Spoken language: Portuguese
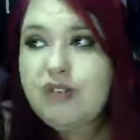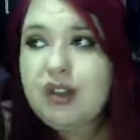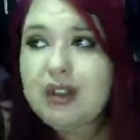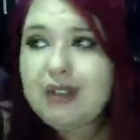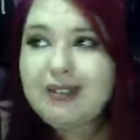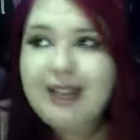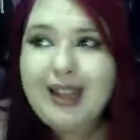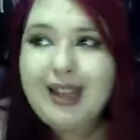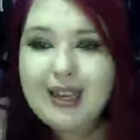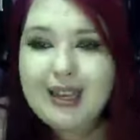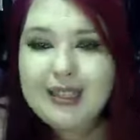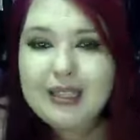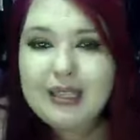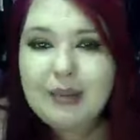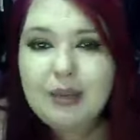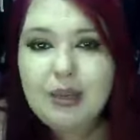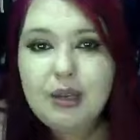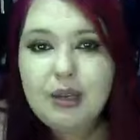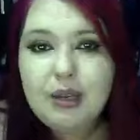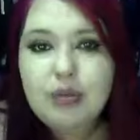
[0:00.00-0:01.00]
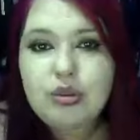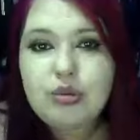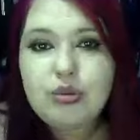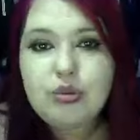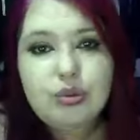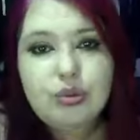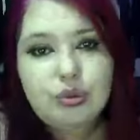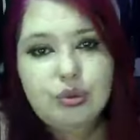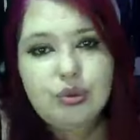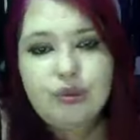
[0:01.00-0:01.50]
10 amigos
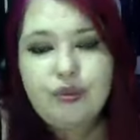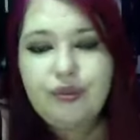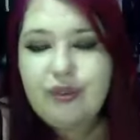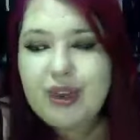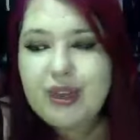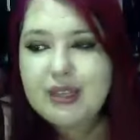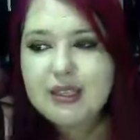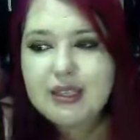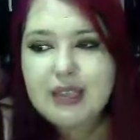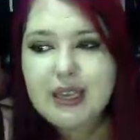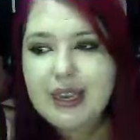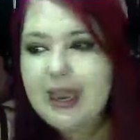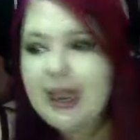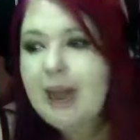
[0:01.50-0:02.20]
junto, vai ser a